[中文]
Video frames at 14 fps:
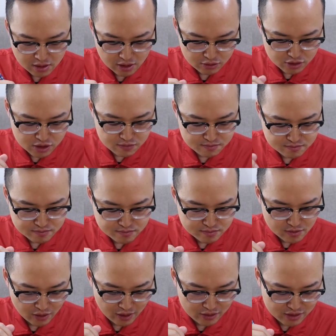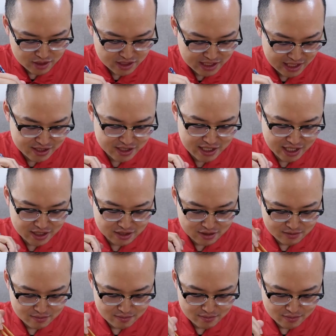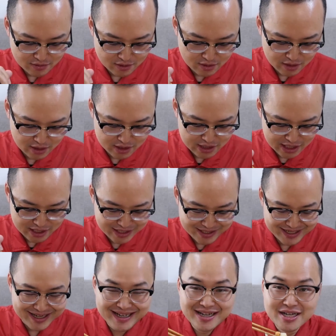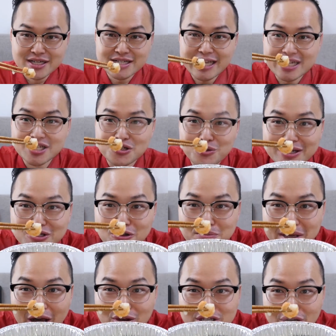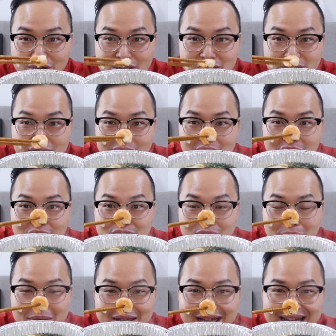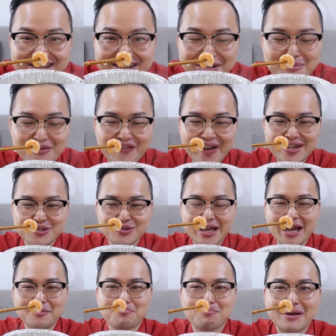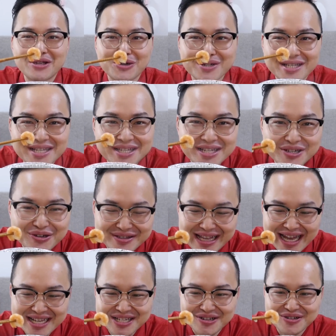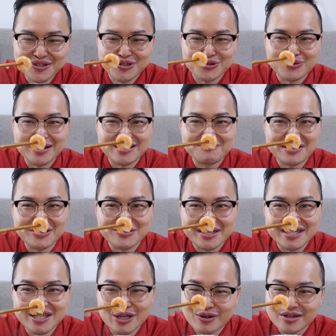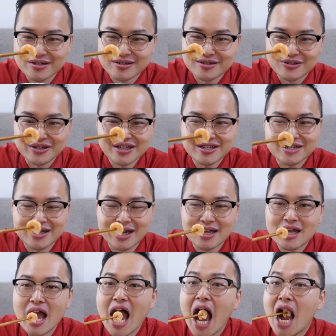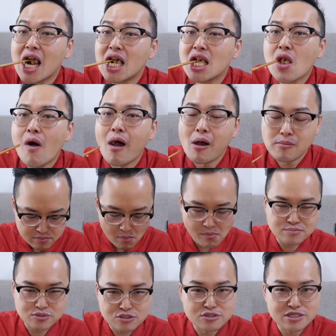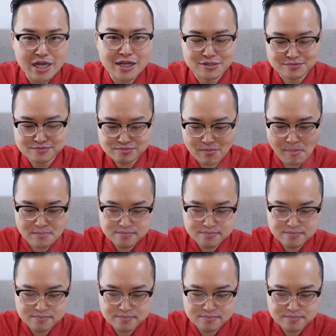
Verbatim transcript: 好吃。有这个虾子虾子，没虾子，虾子煮完之后变好小一个。原本原本放在中间还蛮有一定的那种大小，就煮完的变有点小个，有点可爱。嗯，就是虾子，嗯，